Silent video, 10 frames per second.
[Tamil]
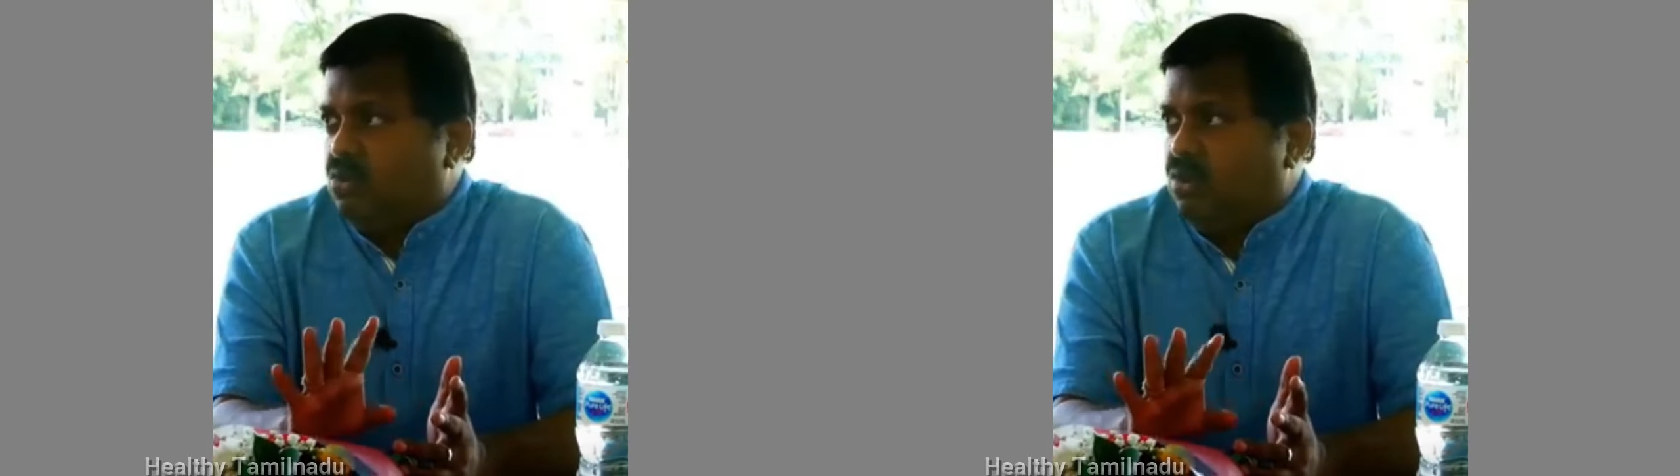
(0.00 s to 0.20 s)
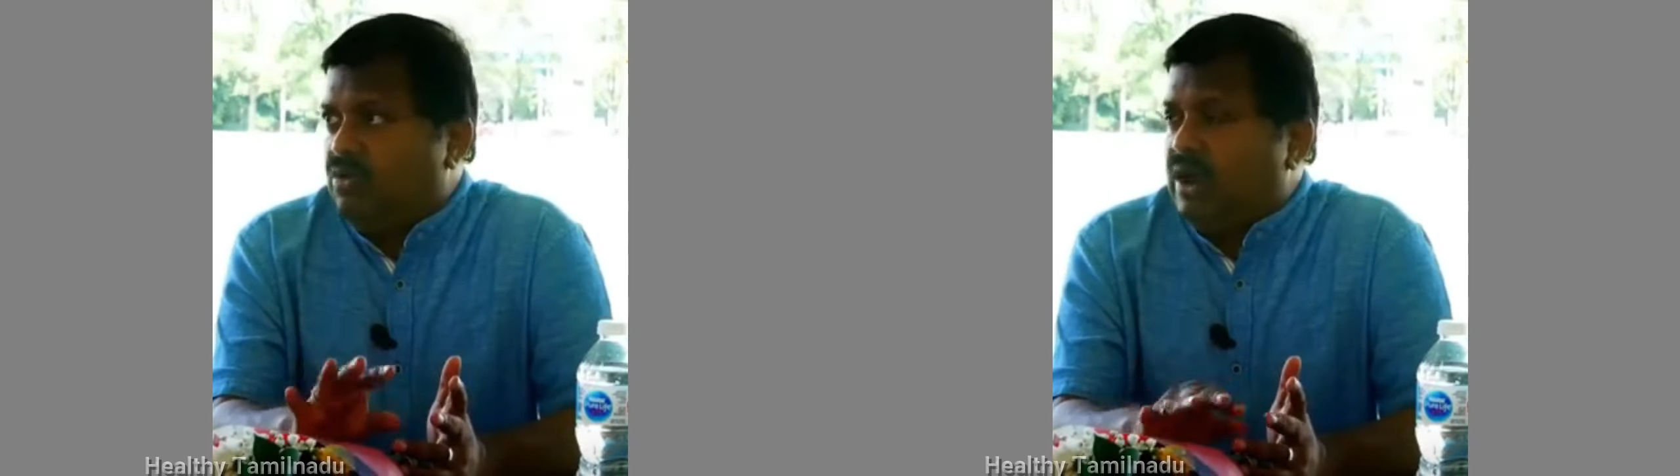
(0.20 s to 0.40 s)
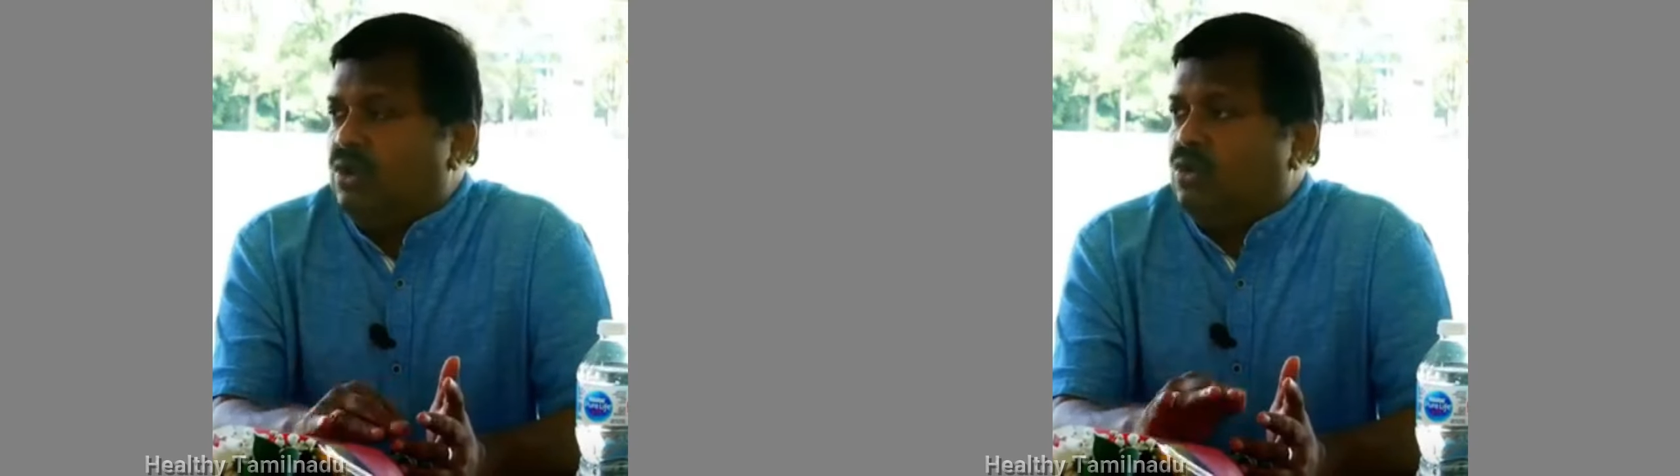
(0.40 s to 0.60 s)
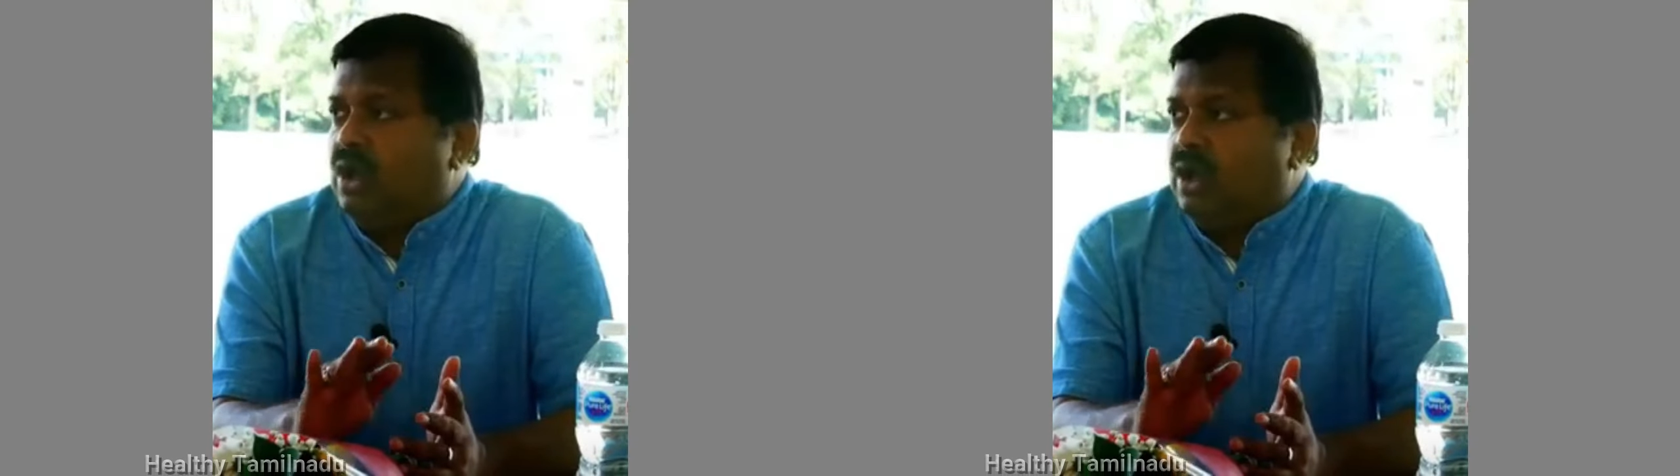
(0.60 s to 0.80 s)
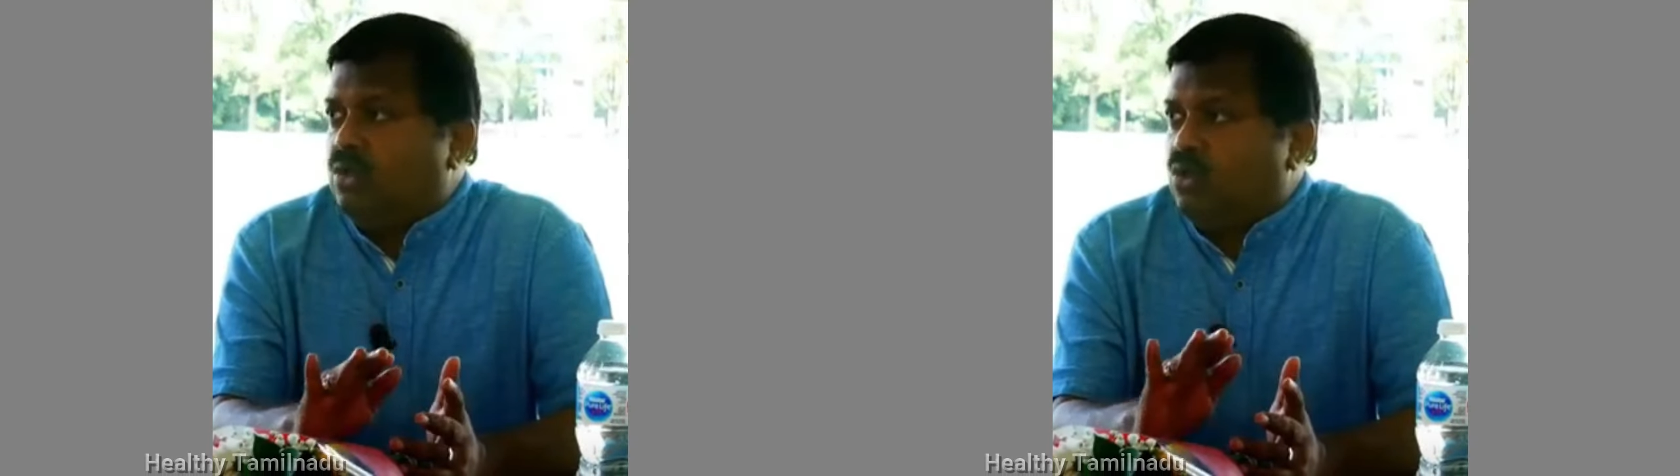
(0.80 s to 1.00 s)
ஒருவேளை உங்க
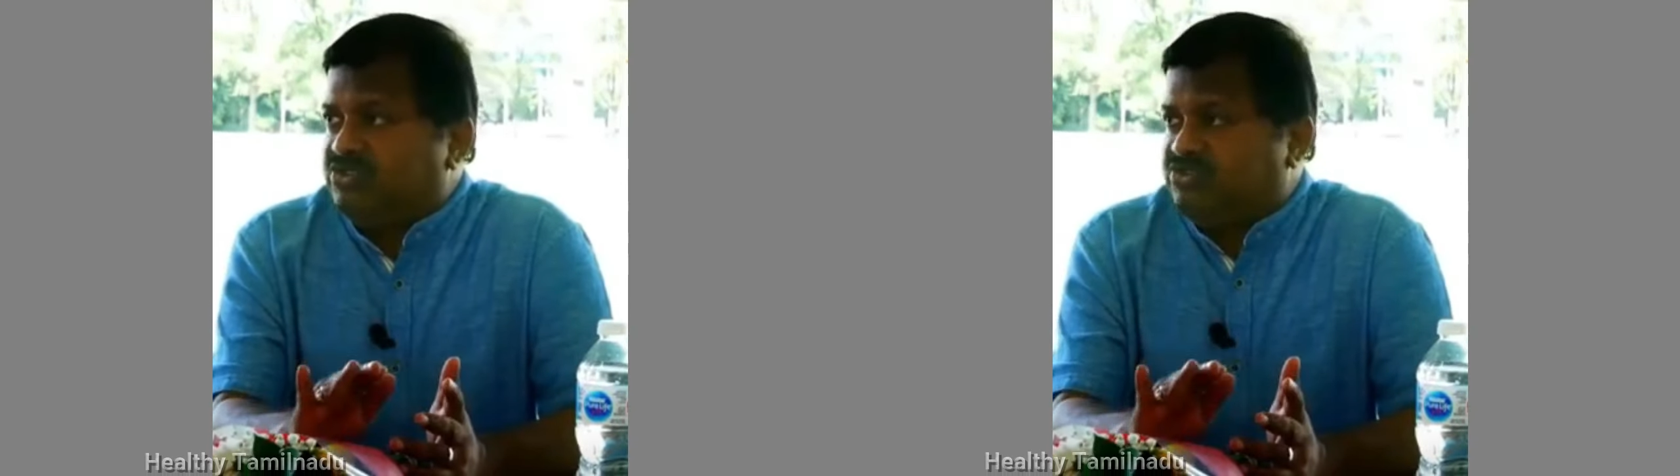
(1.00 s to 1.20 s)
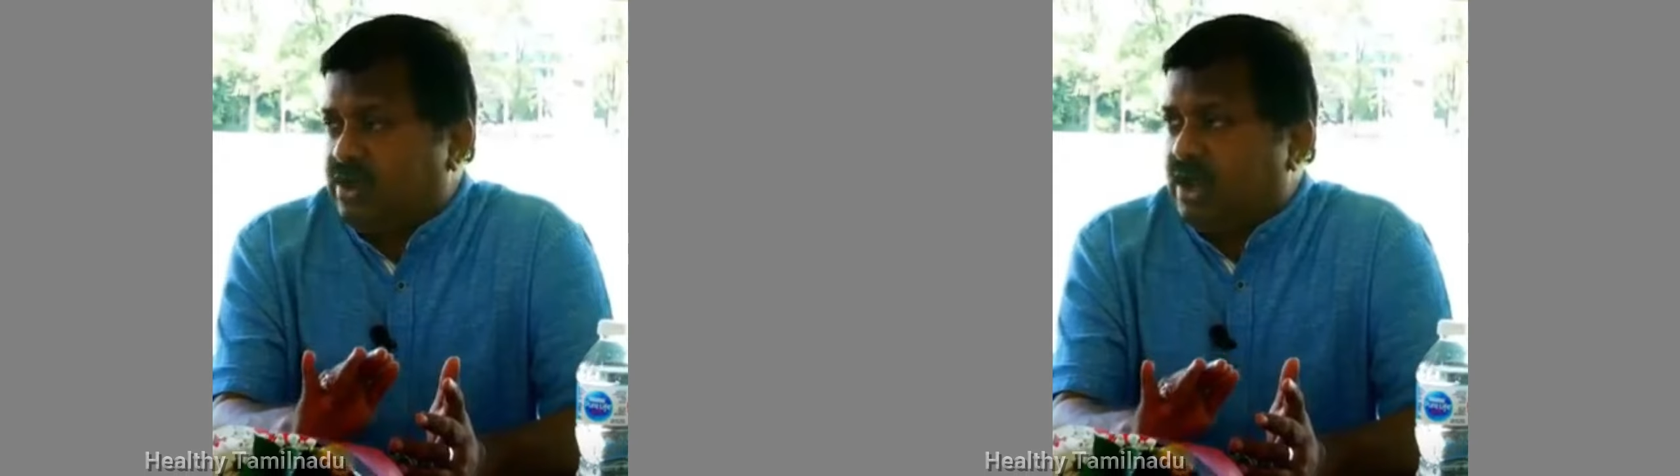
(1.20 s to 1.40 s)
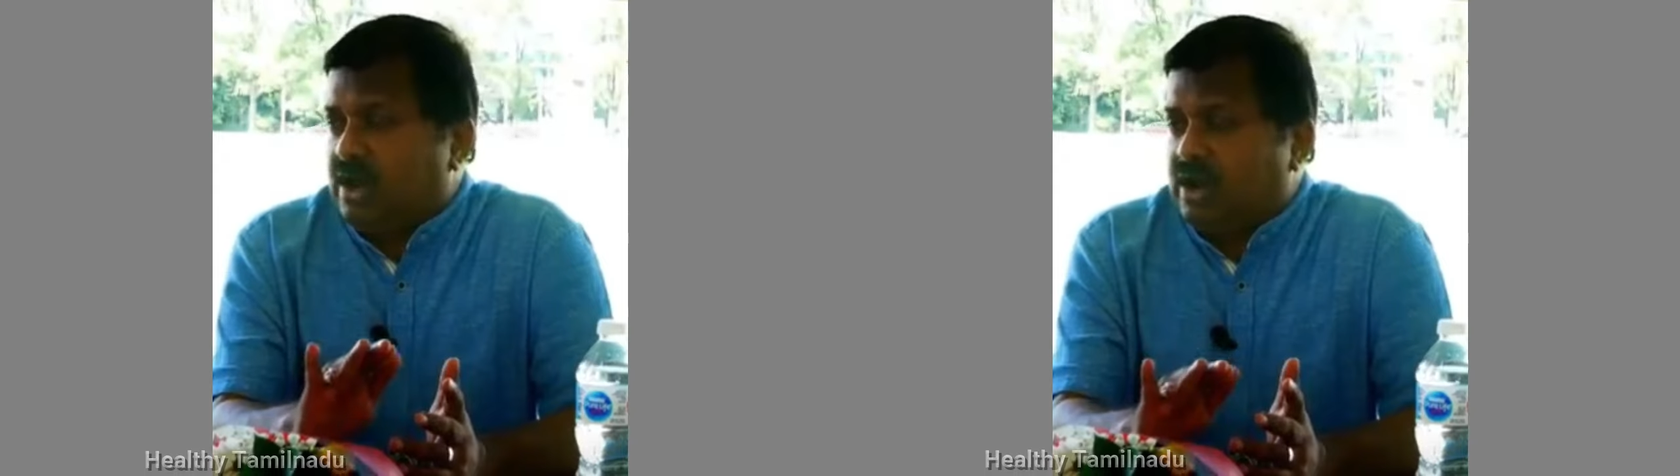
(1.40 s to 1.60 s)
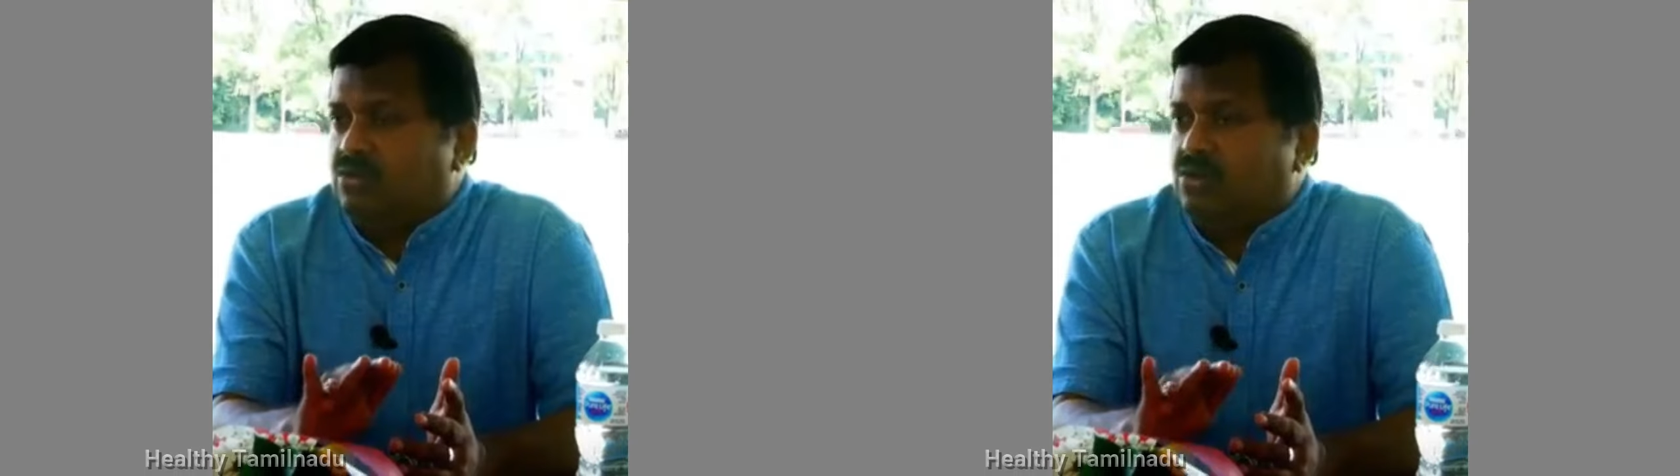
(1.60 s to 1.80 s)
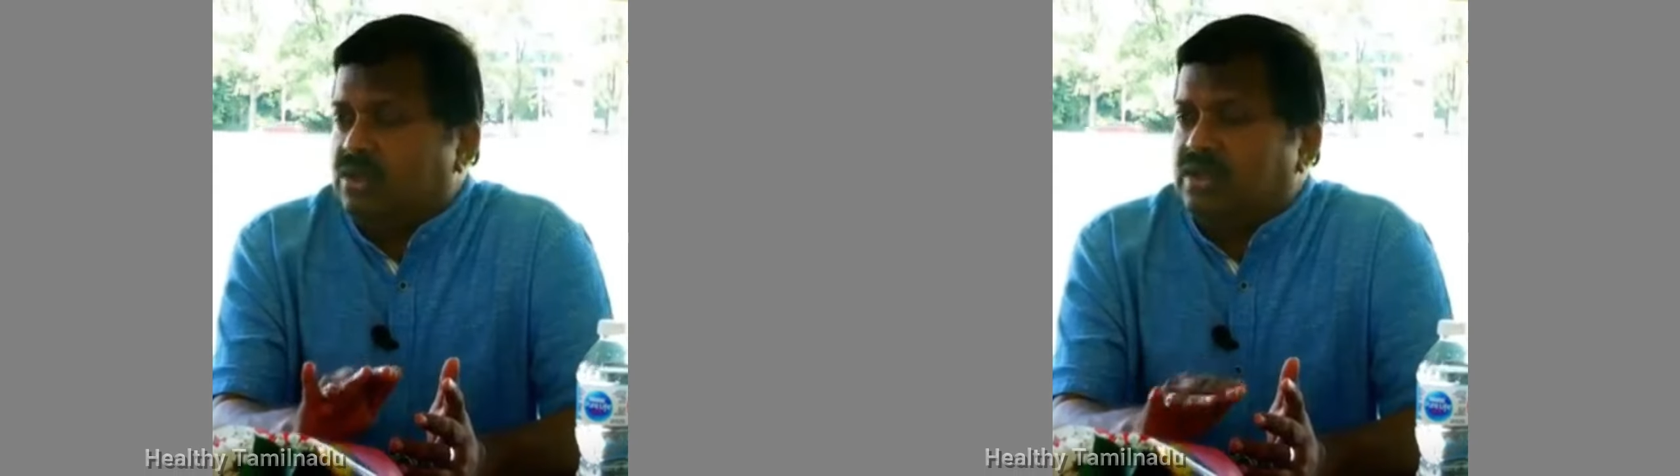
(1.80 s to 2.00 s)
கொலஸ்ட்ரால்
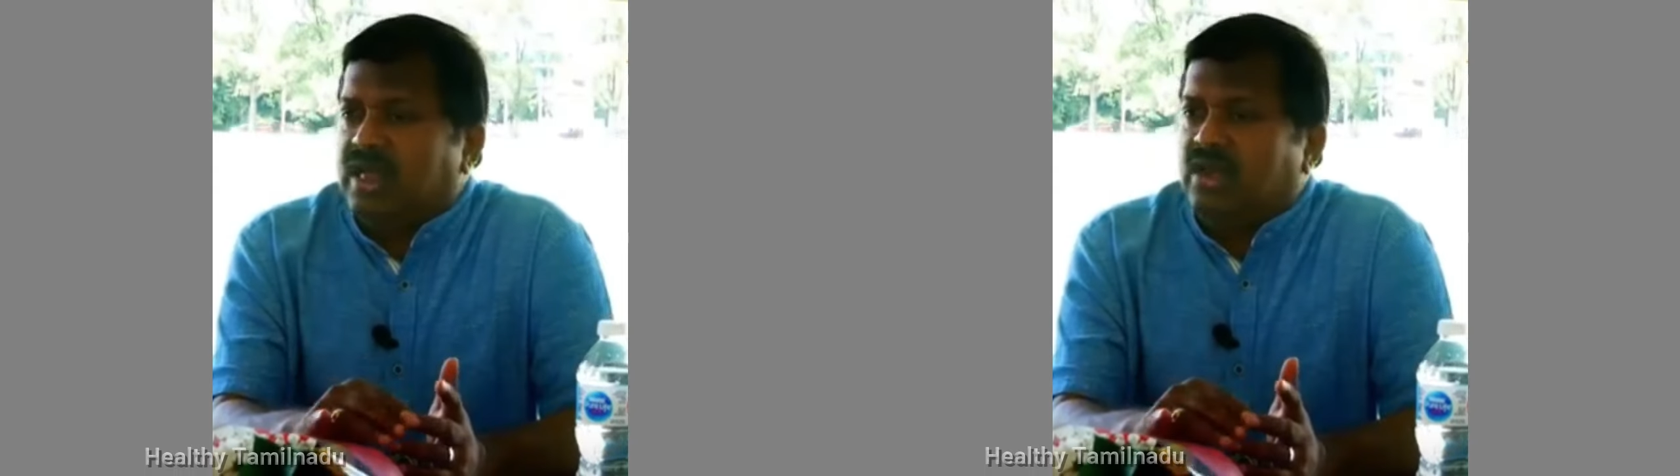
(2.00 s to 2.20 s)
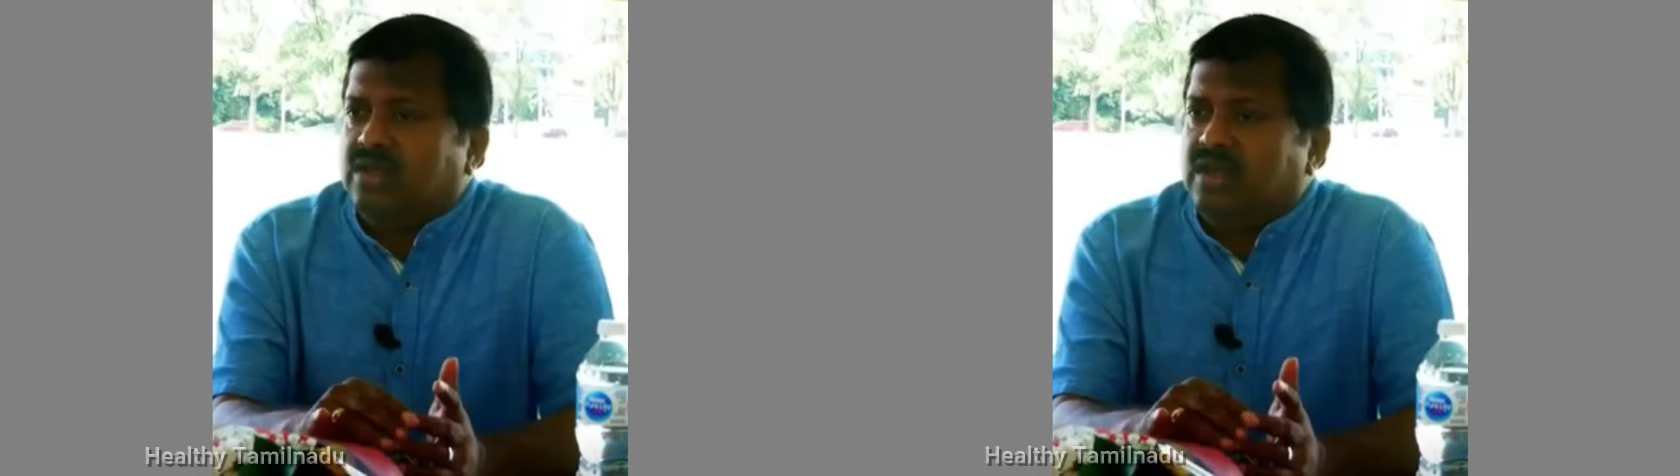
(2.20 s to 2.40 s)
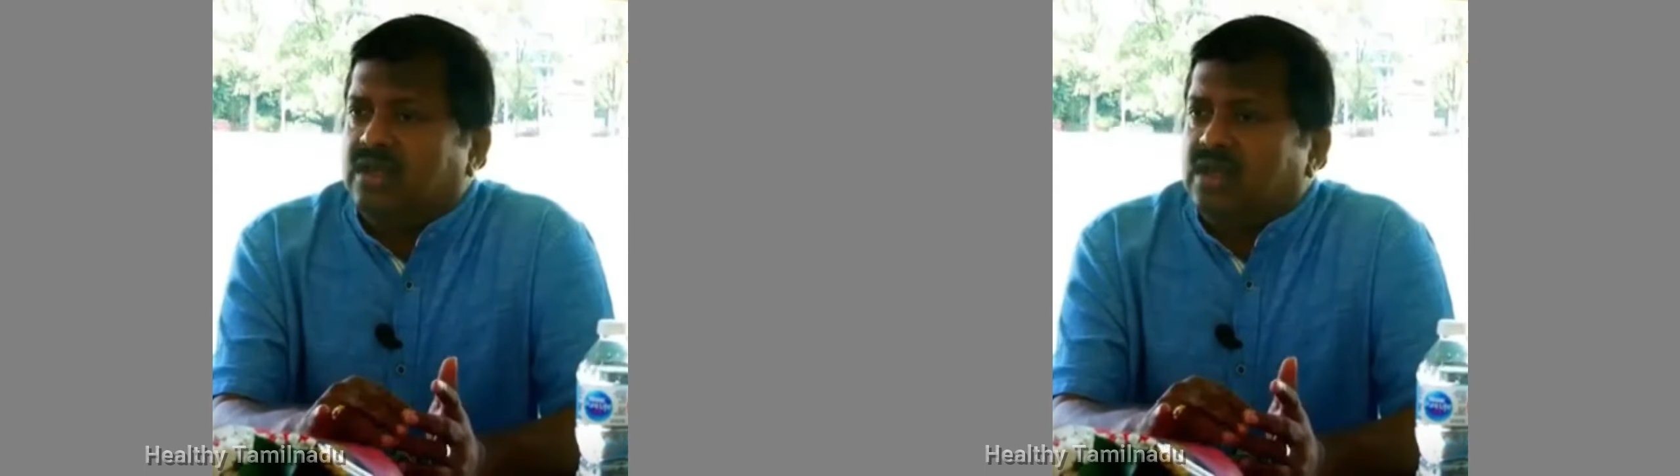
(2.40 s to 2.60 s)
அளவு வந்து அதாவது